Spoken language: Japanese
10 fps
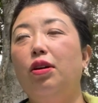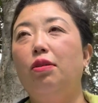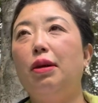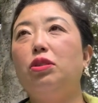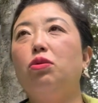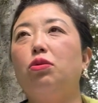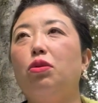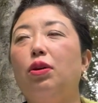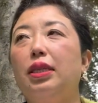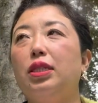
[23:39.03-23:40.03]
まあちょっと
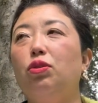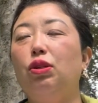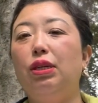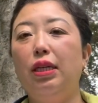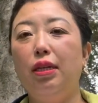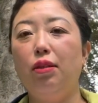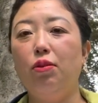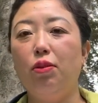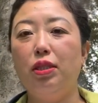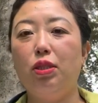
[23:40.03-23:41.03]
その私の、い、あ
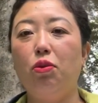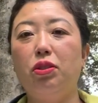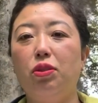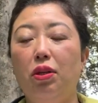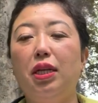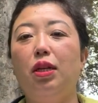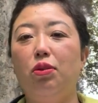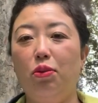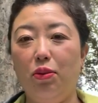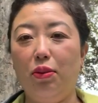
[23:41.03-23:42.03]
の、一個人の意見
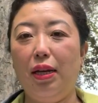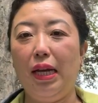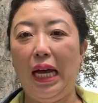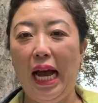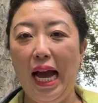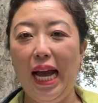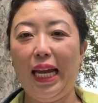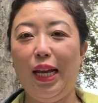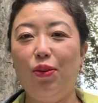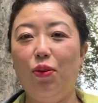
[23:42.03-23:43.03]
ということで、は
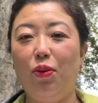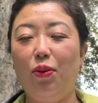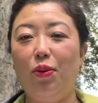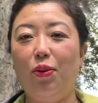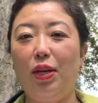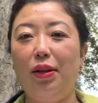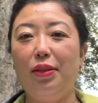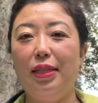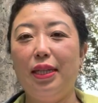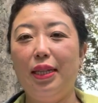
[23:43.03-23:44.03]
い、あの、ご覧く
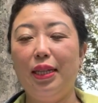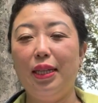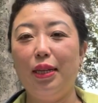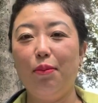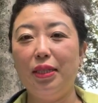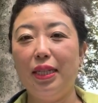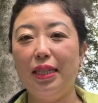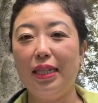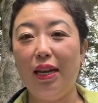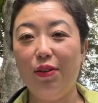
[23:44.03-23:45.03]
ださっていただけました
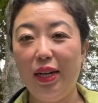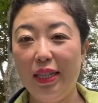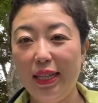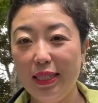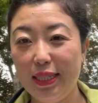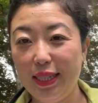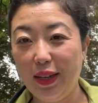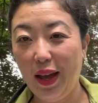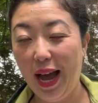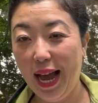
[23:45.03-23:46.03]
ら幸いです。
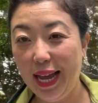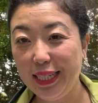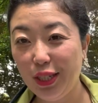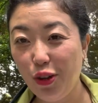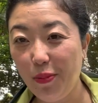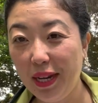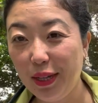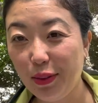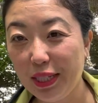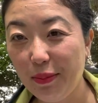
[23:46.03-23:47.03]
はい、じゃあどうもあり
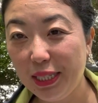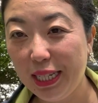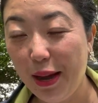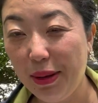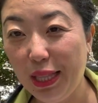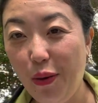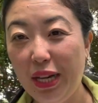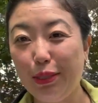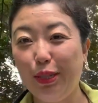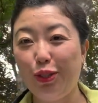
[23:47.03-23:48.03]
がとうございました。またお
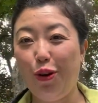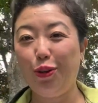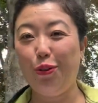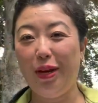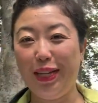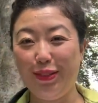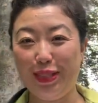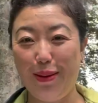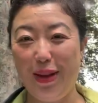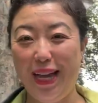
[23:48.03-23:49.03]
会いしましょう。どうもありがとうご
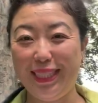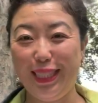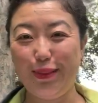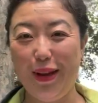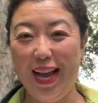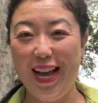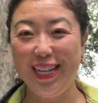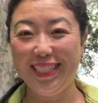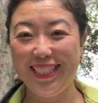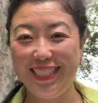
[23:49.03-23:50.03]
ざいます。失礼し
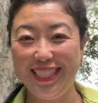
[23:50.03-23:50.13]
ます。